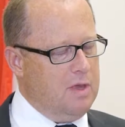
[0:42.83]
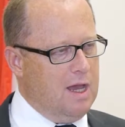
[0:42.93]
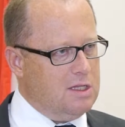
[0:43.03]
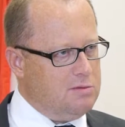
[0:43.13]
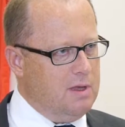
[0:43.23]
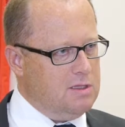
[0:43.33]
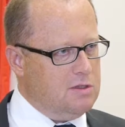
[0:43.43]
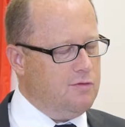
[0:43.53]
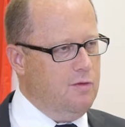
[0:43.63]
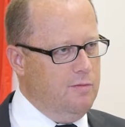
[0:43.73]
Jahr
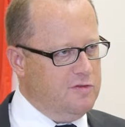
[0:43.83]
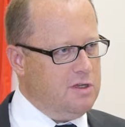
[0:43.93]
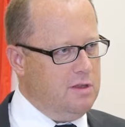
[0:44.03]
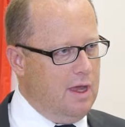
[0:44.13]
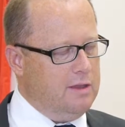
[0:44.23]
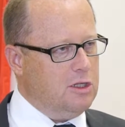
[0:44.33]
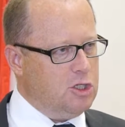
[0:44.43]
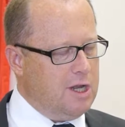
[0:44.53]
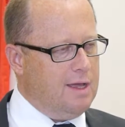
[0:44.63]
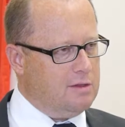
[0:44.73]
2015 an den
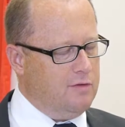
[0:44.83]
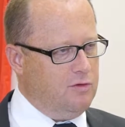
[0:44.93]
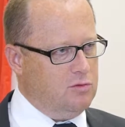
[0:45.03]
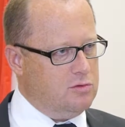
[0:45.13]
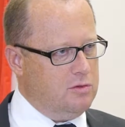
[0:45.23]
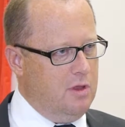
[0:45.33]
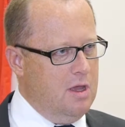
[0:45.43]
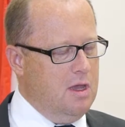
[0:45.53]
Staat geflossen.